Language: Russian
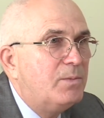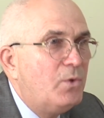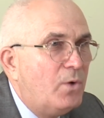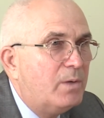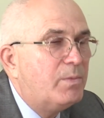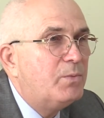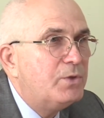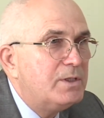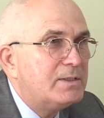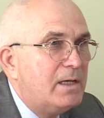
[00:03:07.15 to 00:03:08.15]
много, по
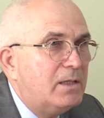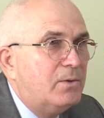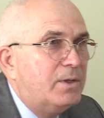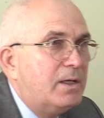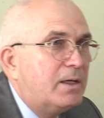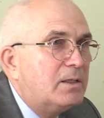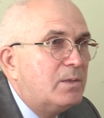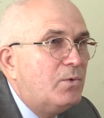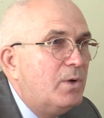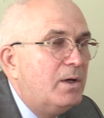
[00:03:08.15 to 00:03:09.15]
пути следования к
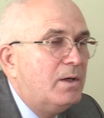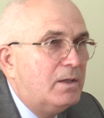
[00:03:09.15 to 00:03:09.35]
этому